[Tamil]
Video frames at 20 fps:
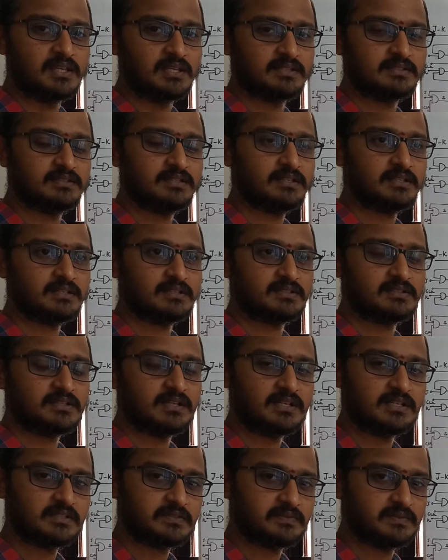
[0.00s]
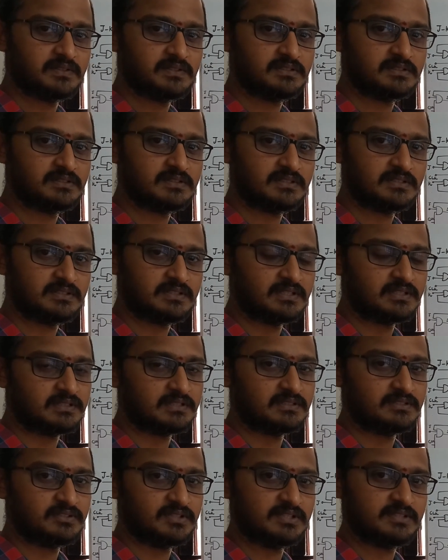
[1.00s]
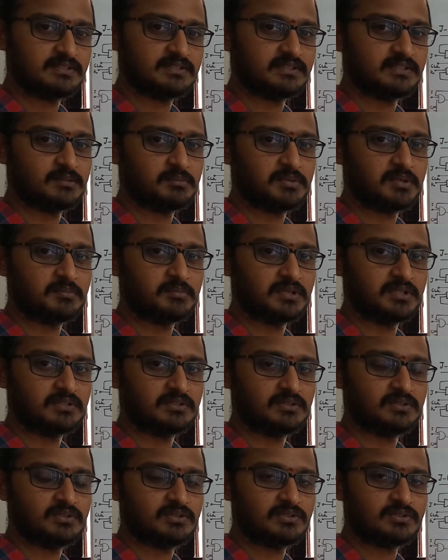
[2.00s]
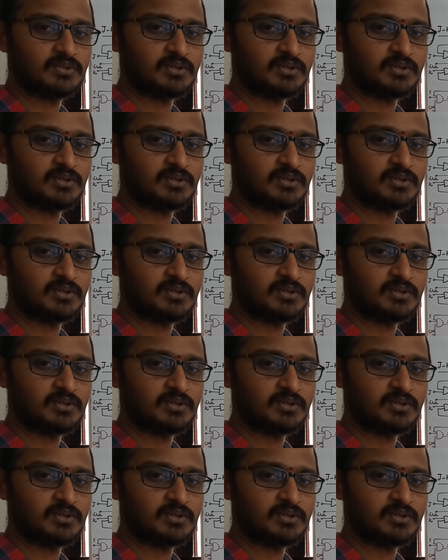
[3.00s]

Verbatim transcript: எஸ்ஆர் ஸ்டாண்ட்ஸ் ஃபார் செட் அண்ட் ரீசெட் அப்படின்னு பார்த்தோம்